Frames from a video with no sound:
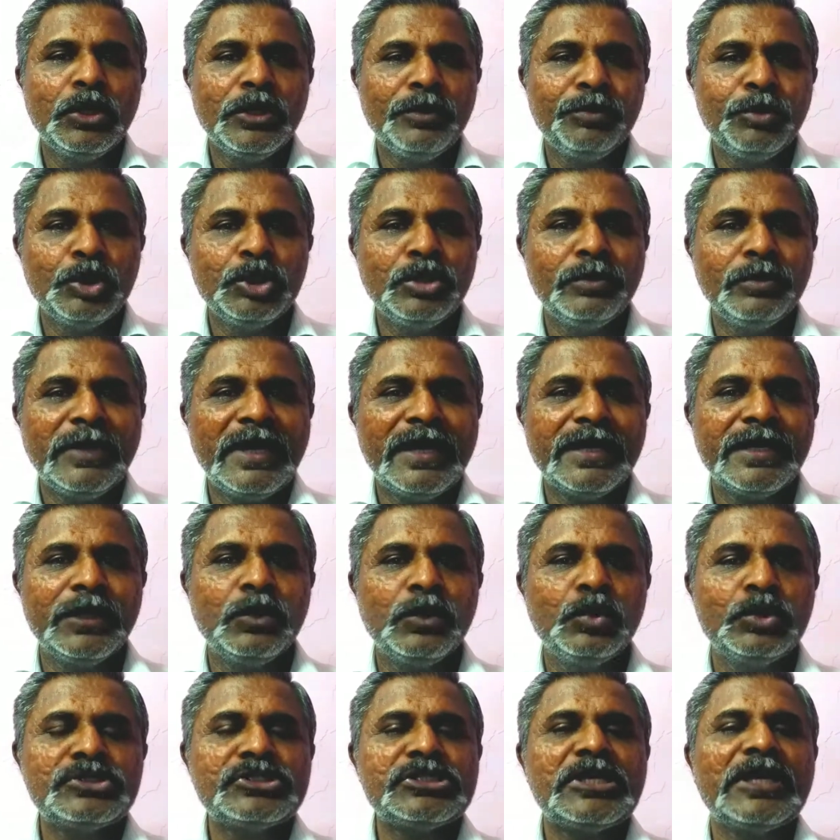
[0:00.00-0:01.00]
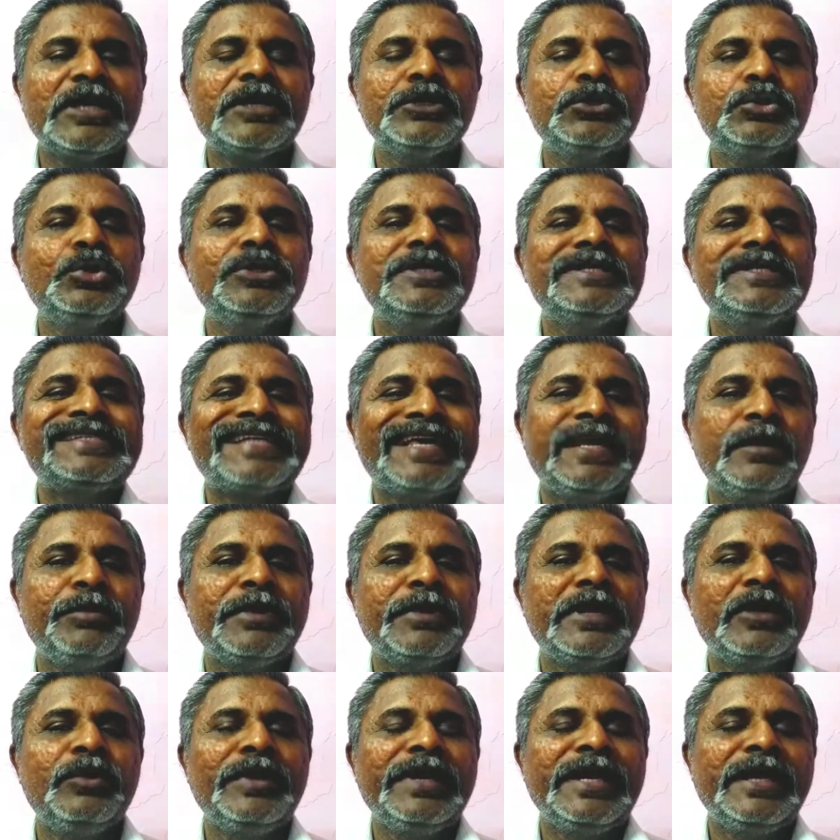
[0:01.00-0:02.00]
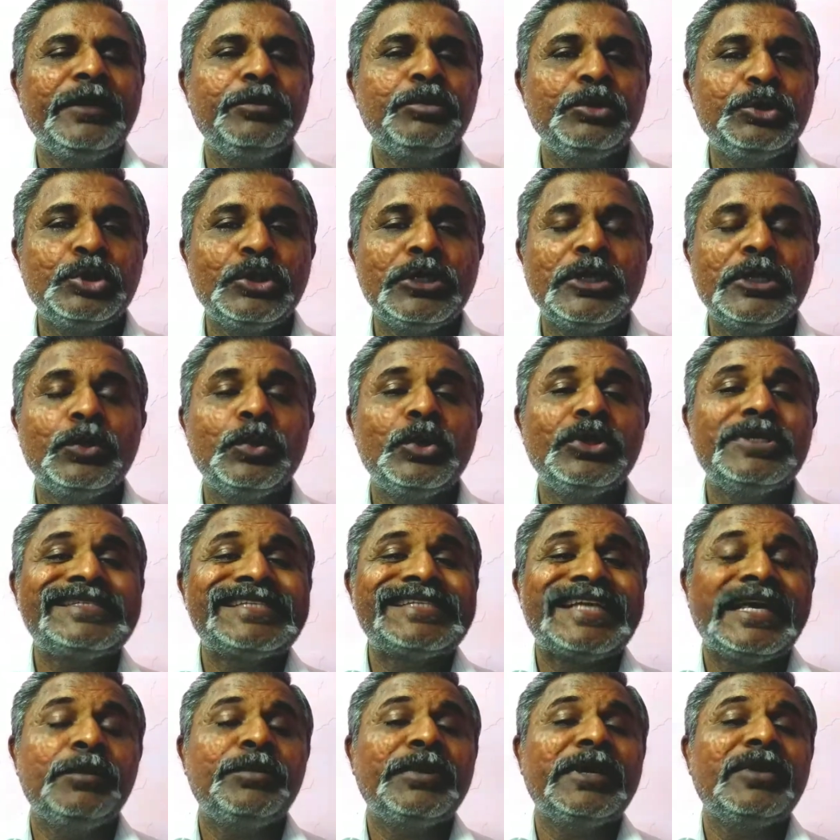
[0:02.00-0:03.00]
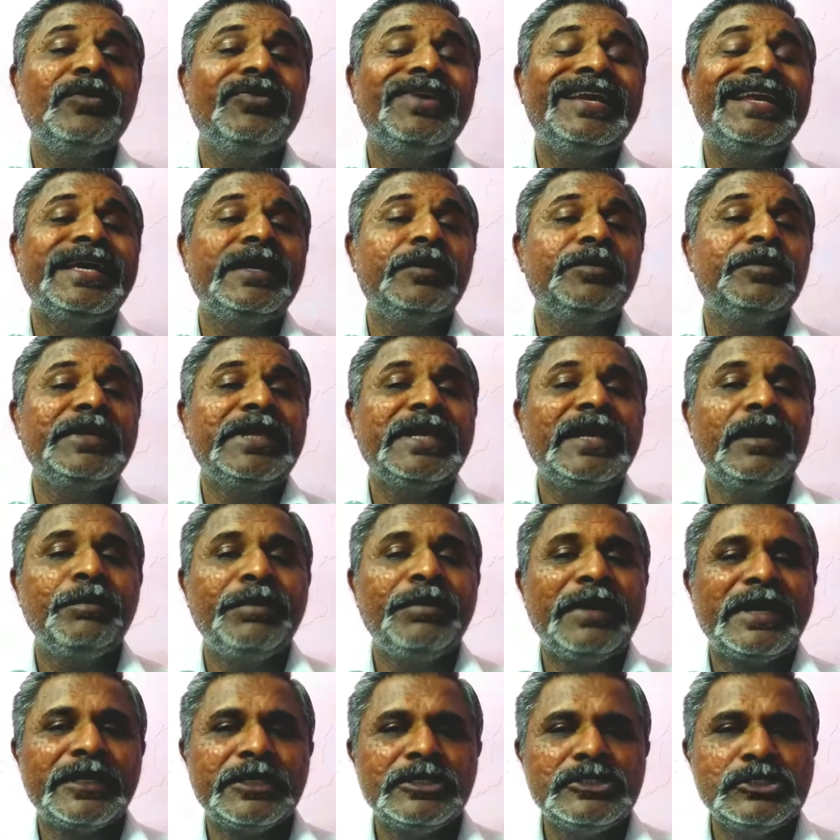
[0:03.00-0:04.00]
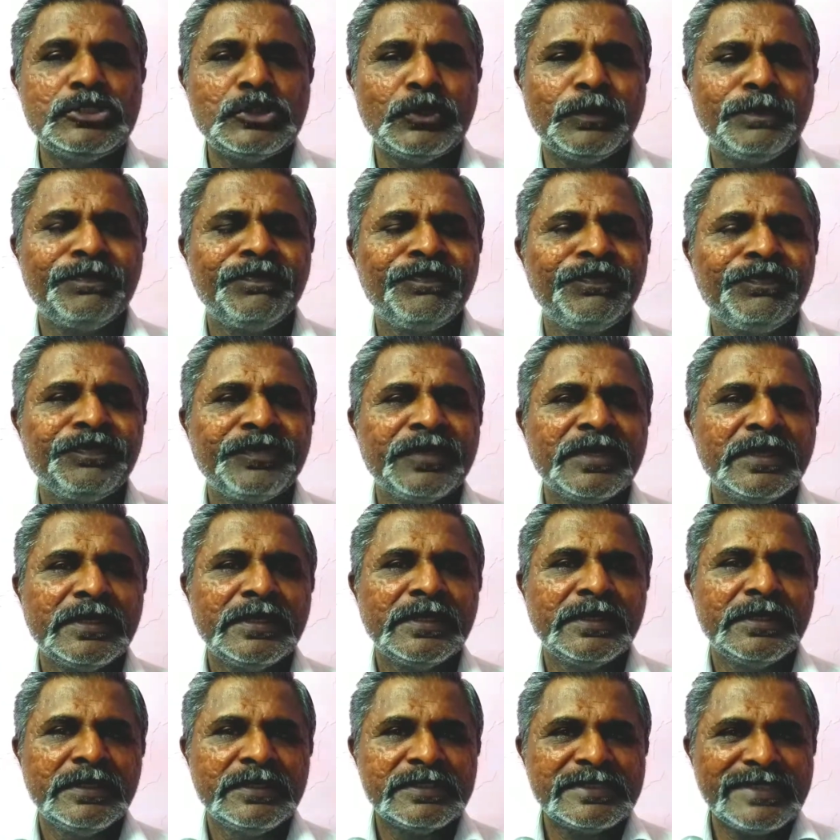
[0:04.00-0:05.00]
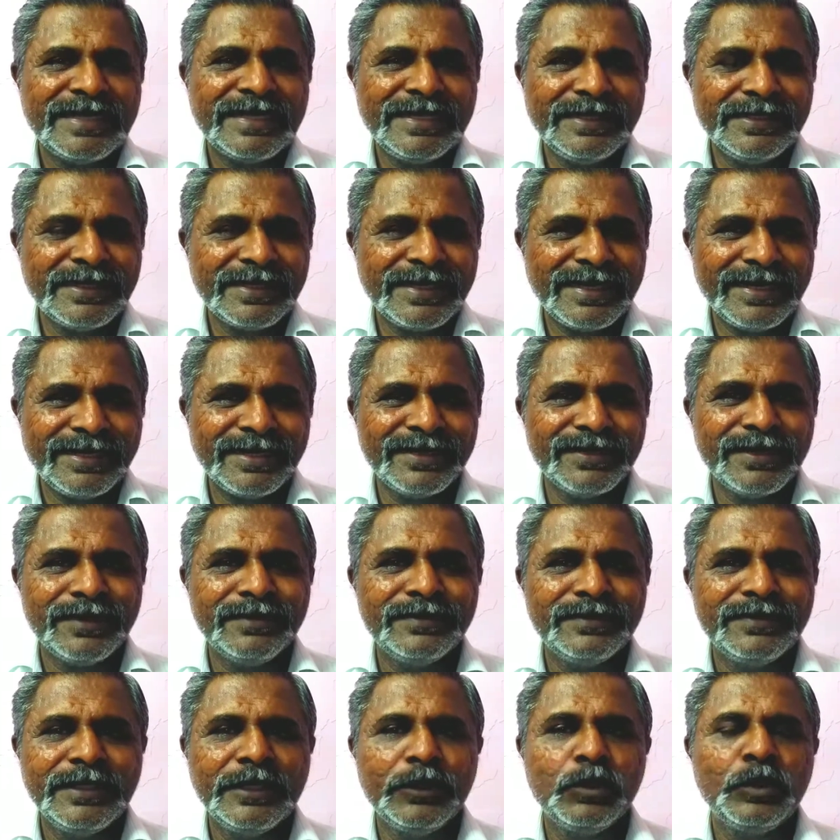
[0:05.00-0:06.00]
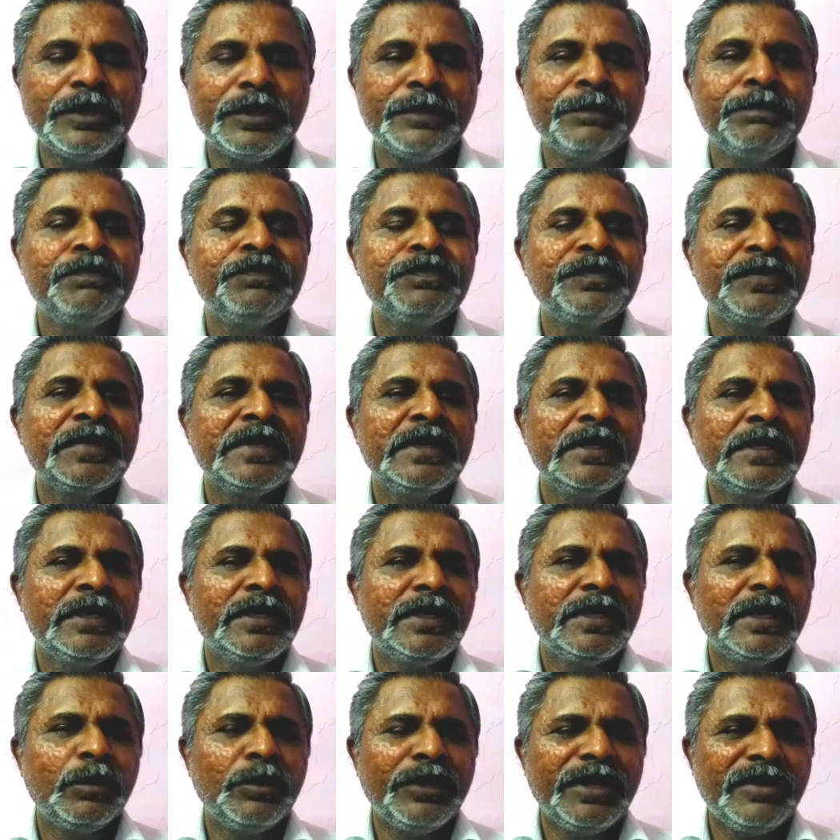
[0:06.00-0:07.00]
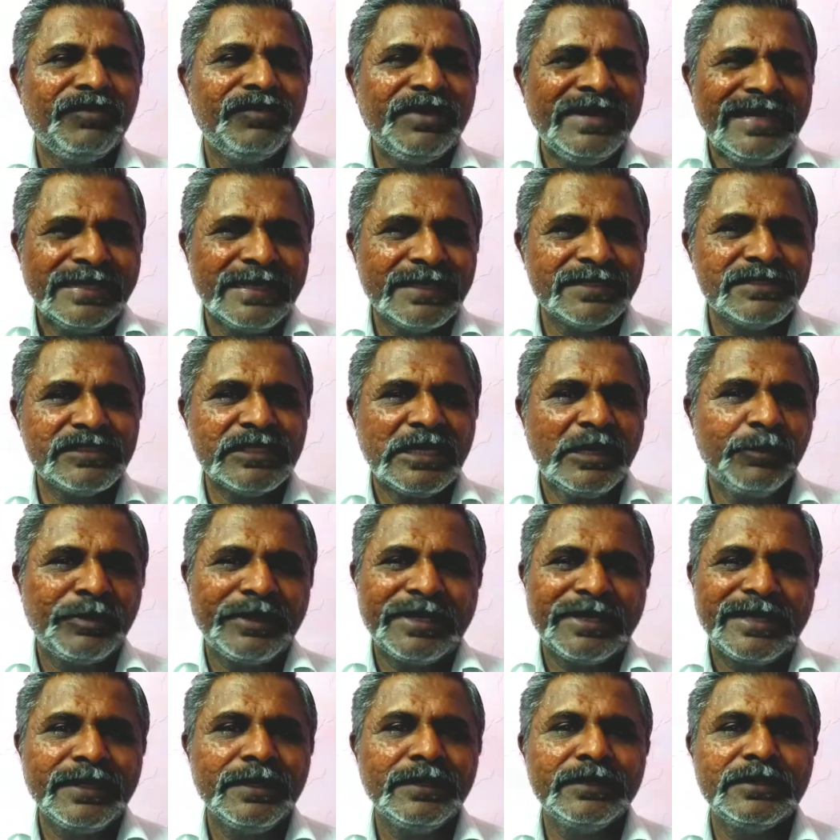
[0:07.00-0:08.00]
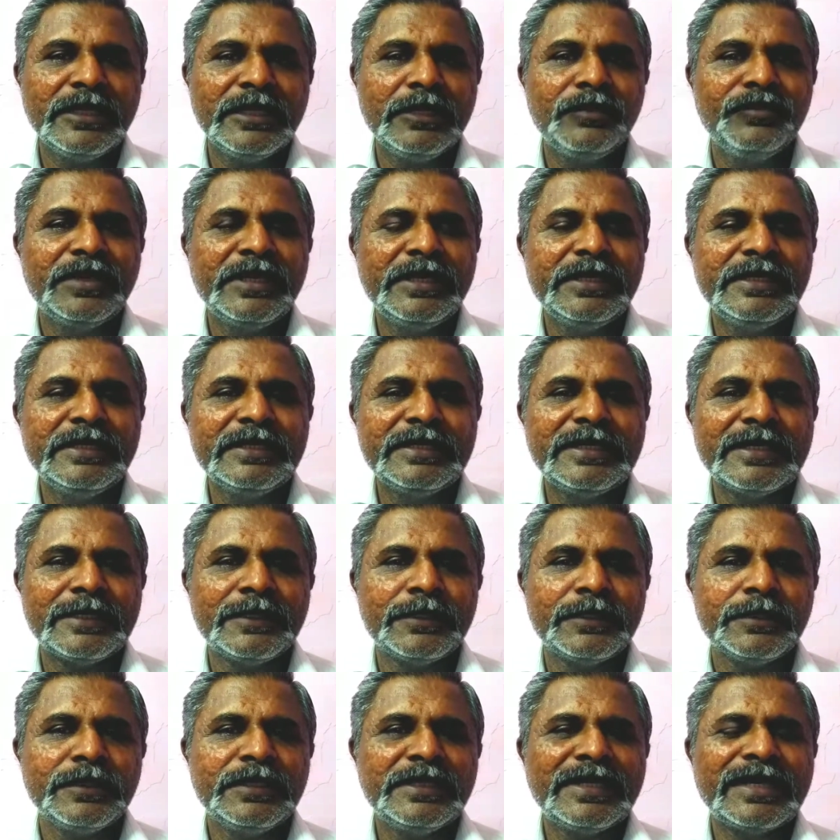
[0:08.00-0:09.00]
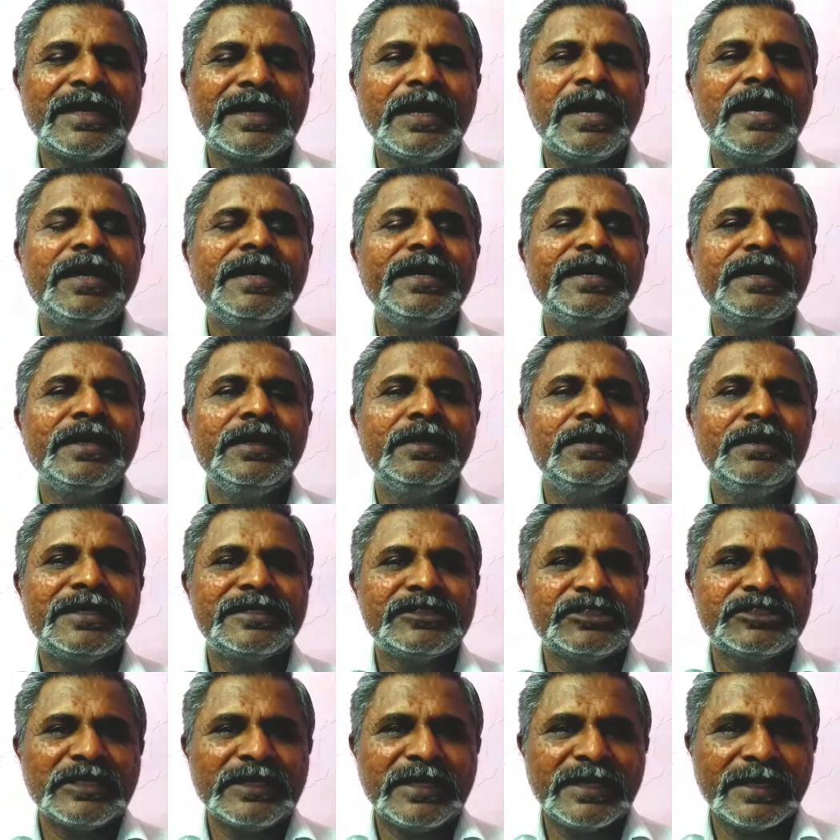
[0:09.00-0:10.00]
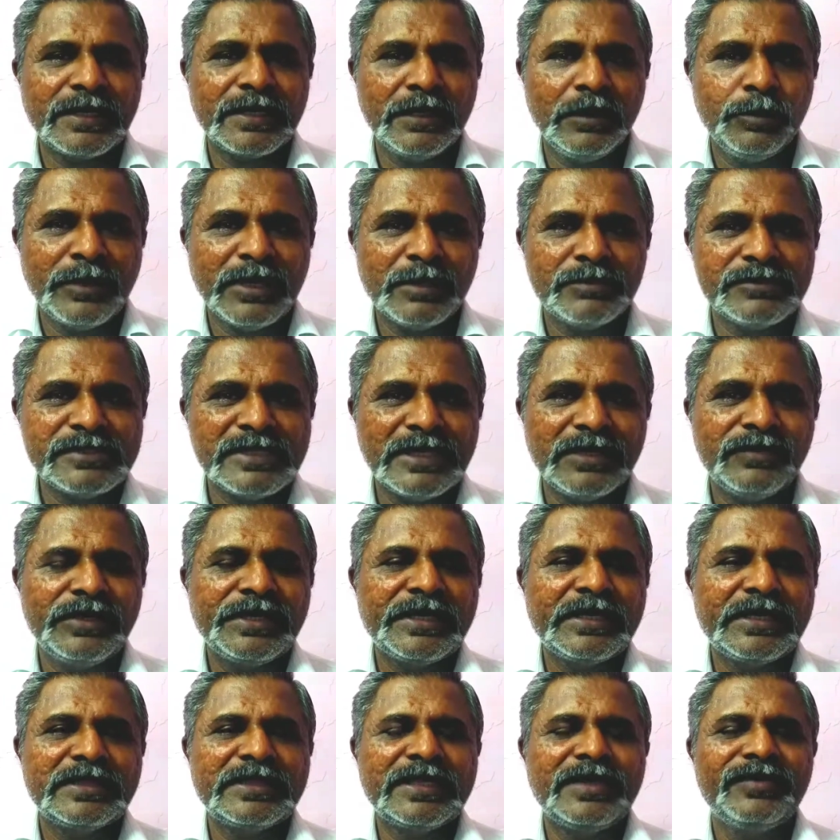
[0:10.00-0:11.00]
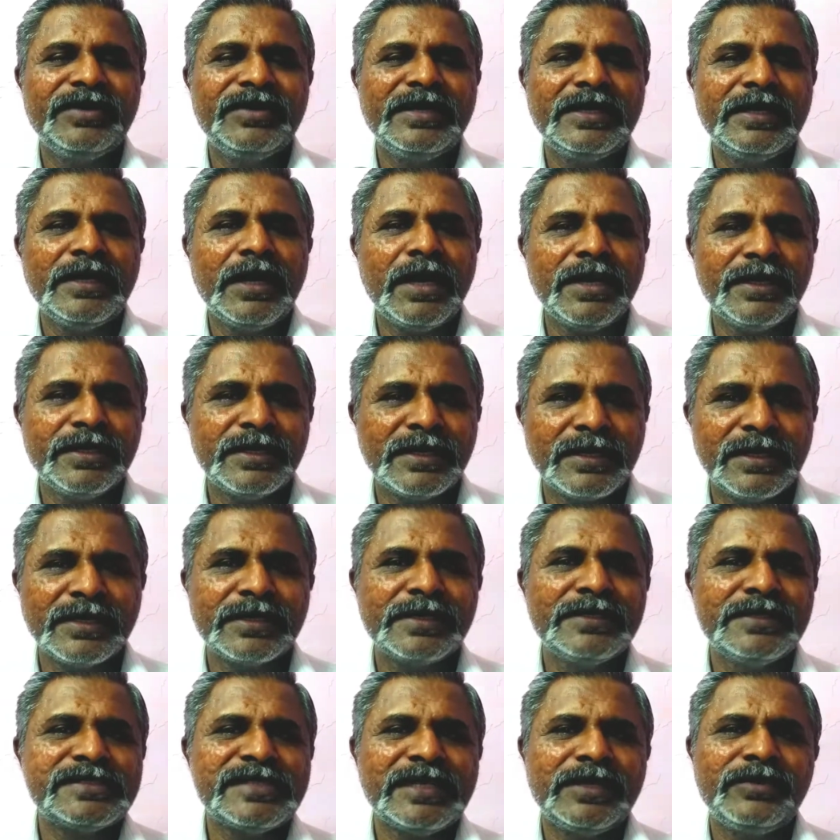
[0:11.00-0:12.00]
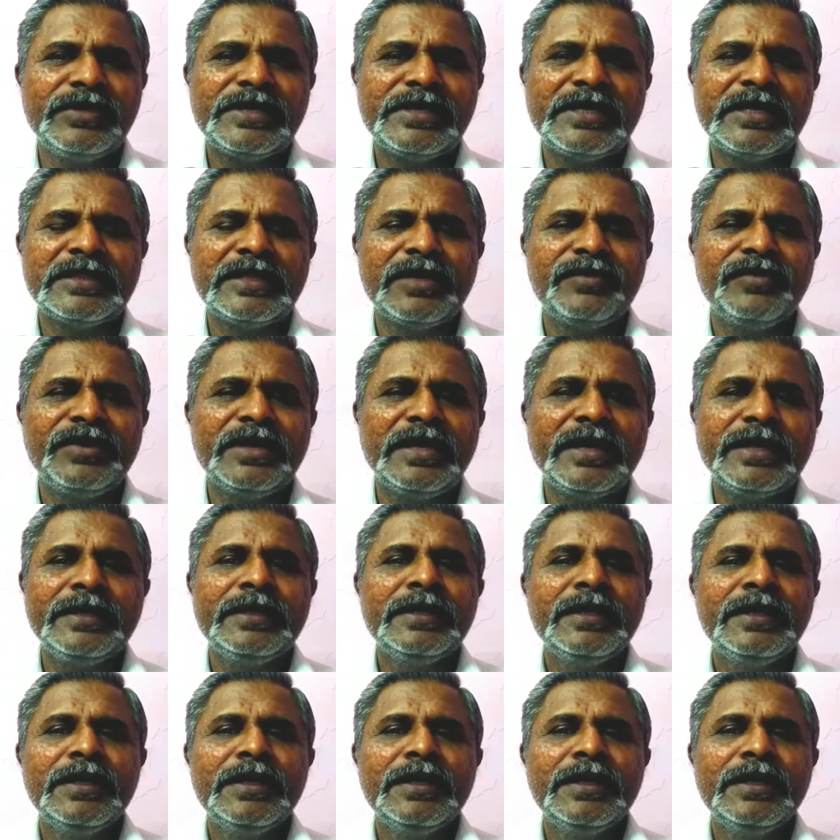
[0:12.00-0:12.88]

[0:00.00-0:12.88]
ஒரு போதுமான உற்சாகத்தோடு செயல்படவில்லை புத்துணர்வோடு செயல்படவில்லை என்பதை நாம் பார்க்கின்றோம் சரி இதற்கு என்னதான் தீர்வு நம்முடைய வீட்டு அஞ்சலை பெட்டியில் தீர்வுகள் இருக்கிறது இதற்காக நீங்கள் லட்சக்கணக்கில் பணம் செலவழிக்க தேவையில்லை ஆயிரக்கணக்கில் செலவழிக்க தேவையில்லை